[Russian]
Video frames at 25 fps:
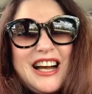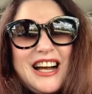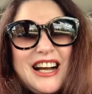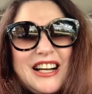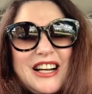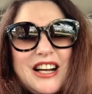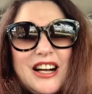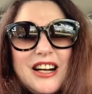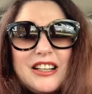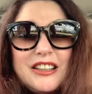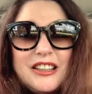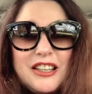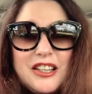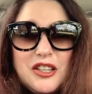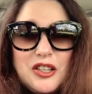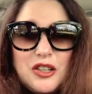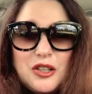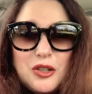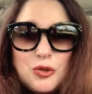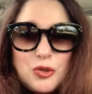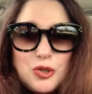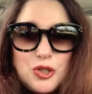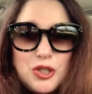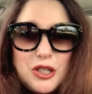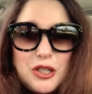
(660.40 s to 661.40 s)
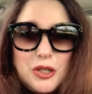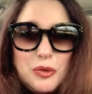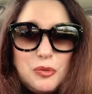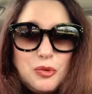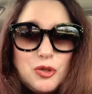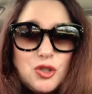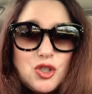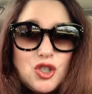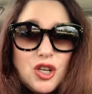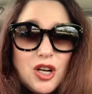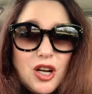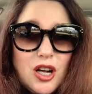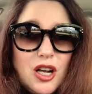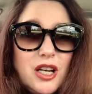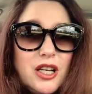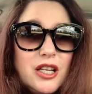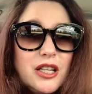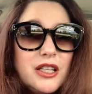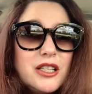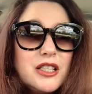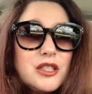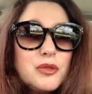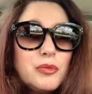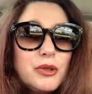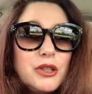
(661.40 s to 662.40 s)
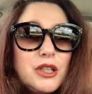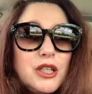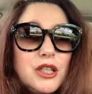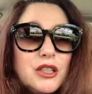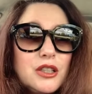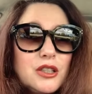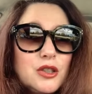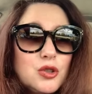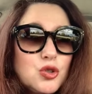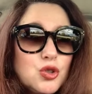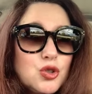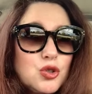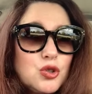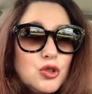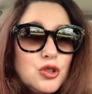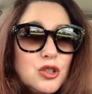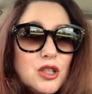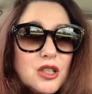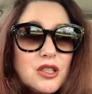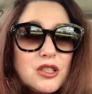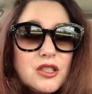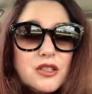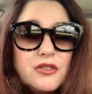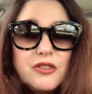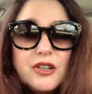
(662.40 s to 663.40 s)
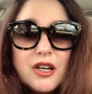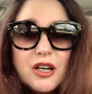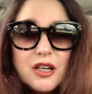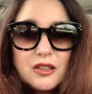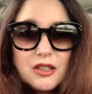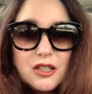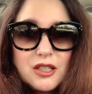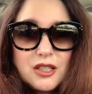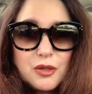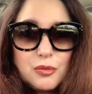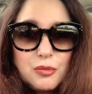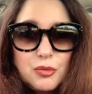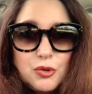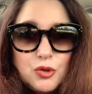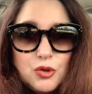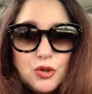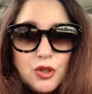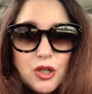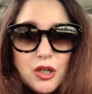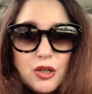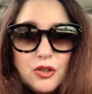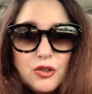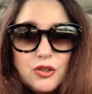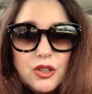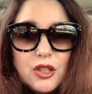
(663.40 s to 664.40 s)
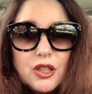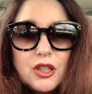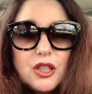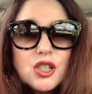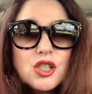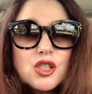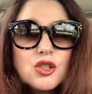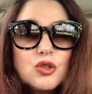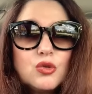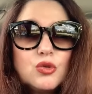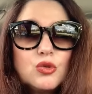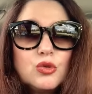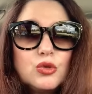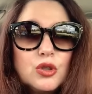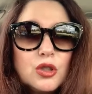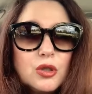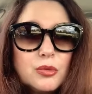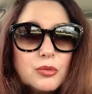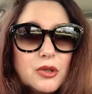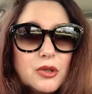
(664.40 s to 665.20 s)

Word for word: Как это ни грустно и не печально, несмотря на то, что я свято соблюдаю, я даже утром,